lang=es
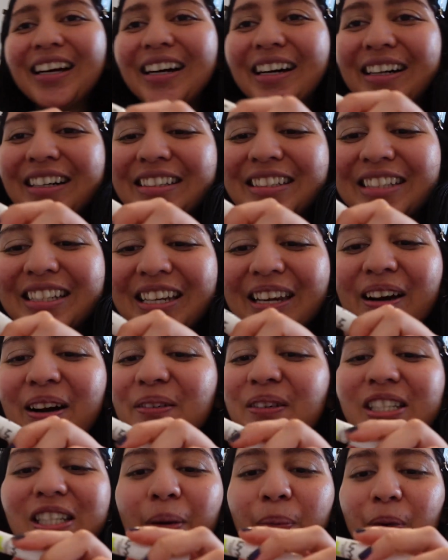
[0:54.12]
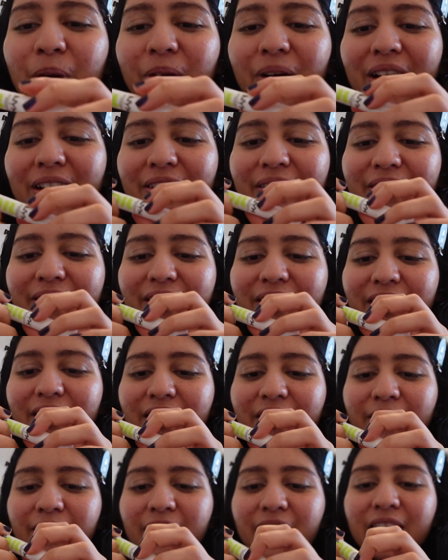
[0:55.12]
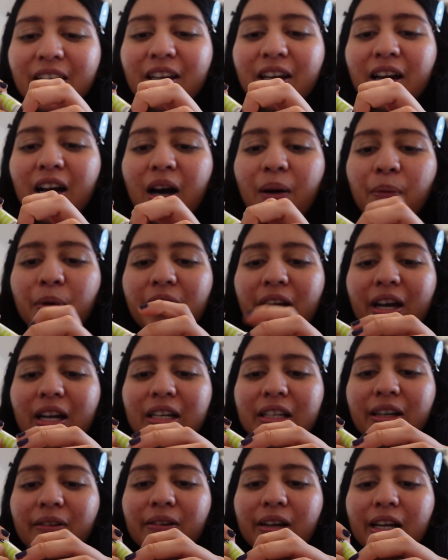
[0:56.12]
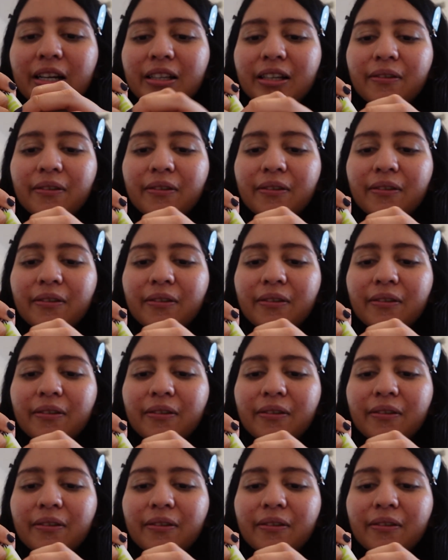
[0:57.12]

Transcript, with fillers: Así que vamos a probarlo. Vamos a dejar de hablar,